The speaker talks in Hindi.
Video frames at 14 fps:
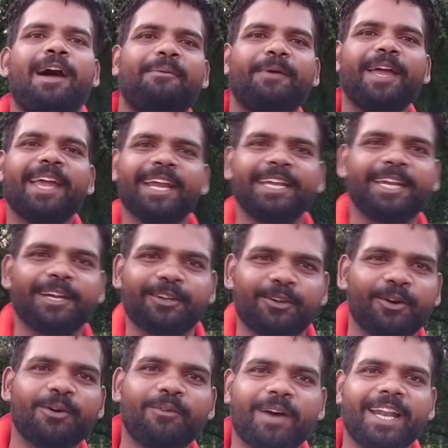अबे
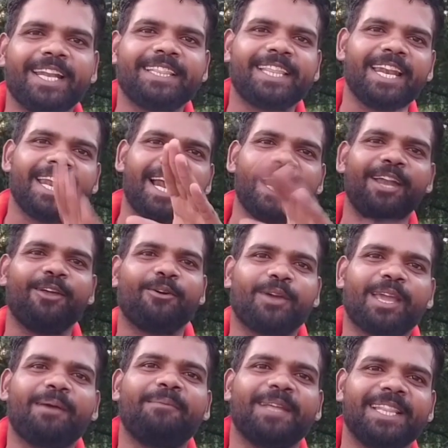टिकटॉक वाले तेरी आईडी को
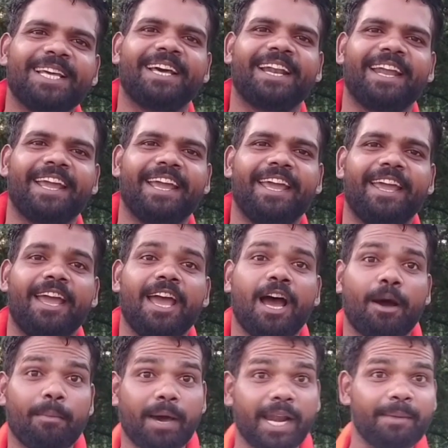क्या बंद करेंगे
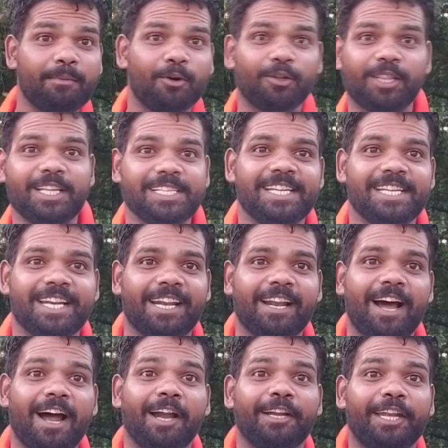हमारे मोदी जी ने
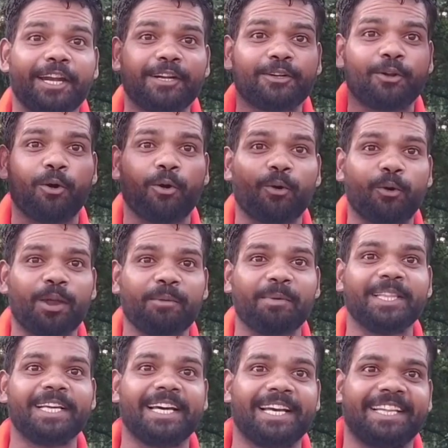ना टिकटॉक को ही
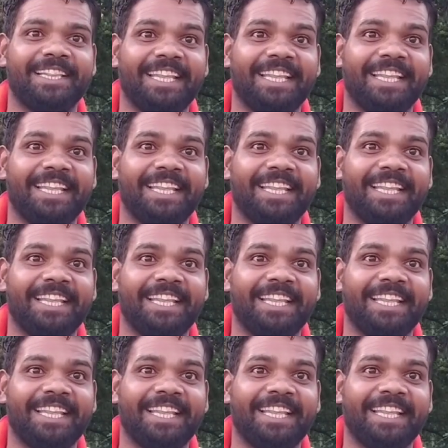बंद कर